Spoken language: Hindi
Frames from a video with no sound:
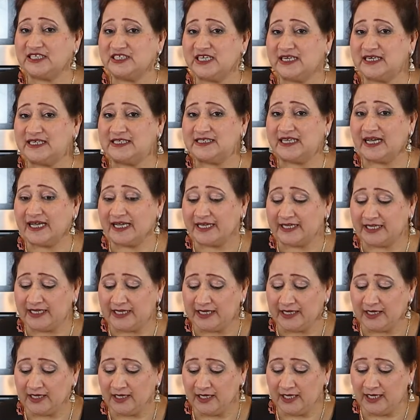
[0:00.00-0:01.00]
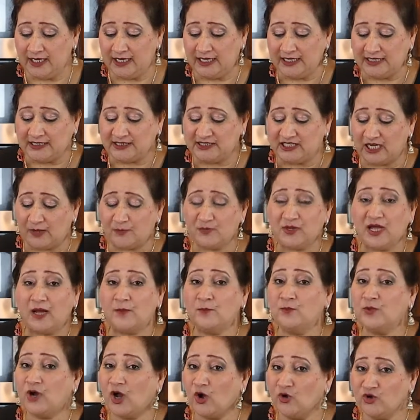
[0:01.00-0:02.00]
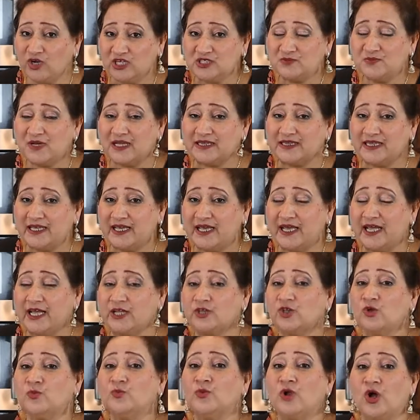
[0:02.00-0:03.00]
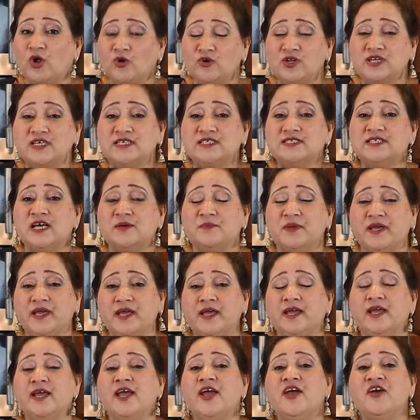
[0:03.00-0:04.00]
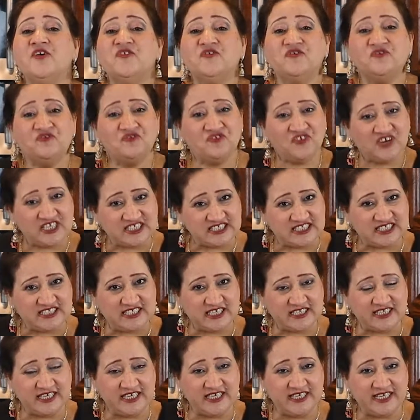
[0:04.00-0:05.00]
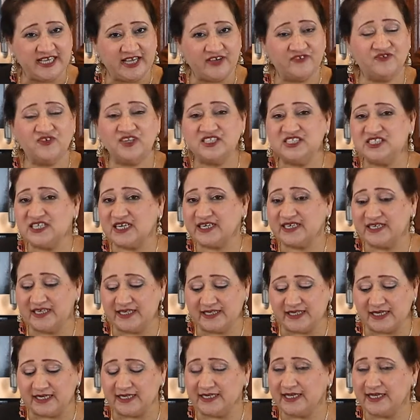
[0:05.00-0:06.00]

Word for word: एयर चली जाएगी जब भी हम ब्राउनीज़ बनाते हैं तो ब्राउनीज़ हमें फजी रखनी है फजी रखने के